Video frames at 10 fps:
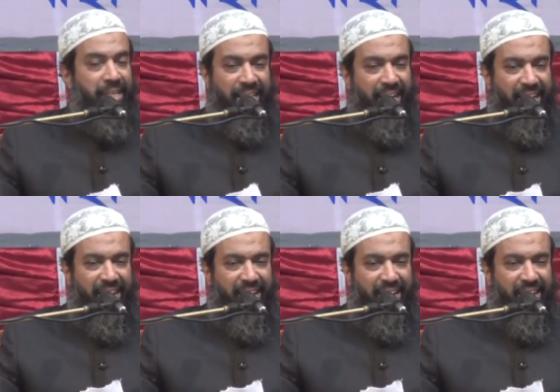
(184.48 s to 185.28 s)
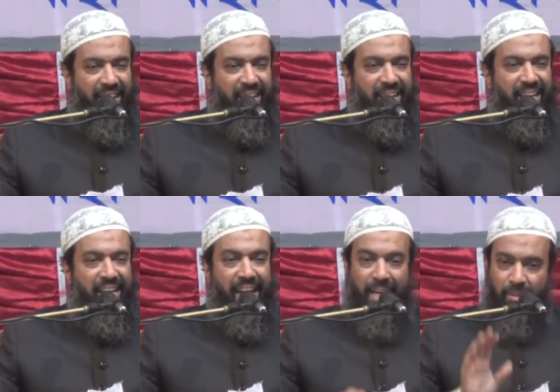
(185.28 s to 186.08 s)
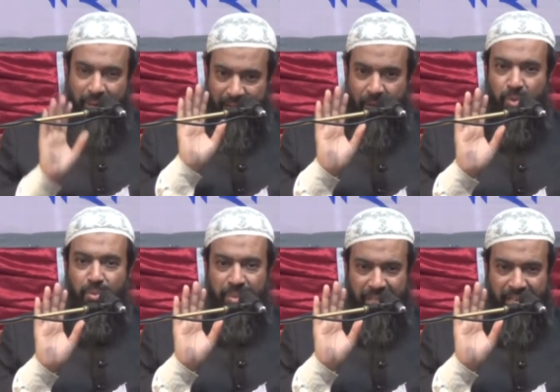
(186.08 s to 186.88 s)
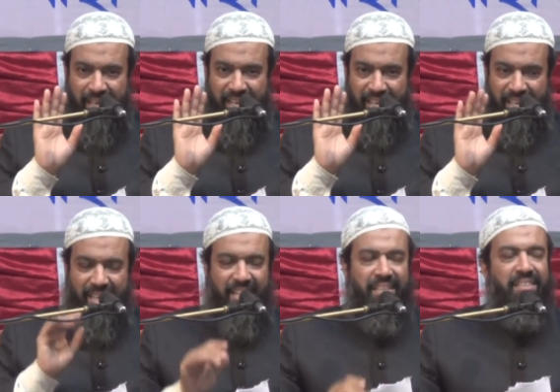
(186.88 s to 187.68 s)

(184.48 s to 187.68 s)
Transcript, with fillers: পড়েন ঠিক না ঠিক না এটাই তো আল্লাহর হুকুম ঠিক না ঠিক না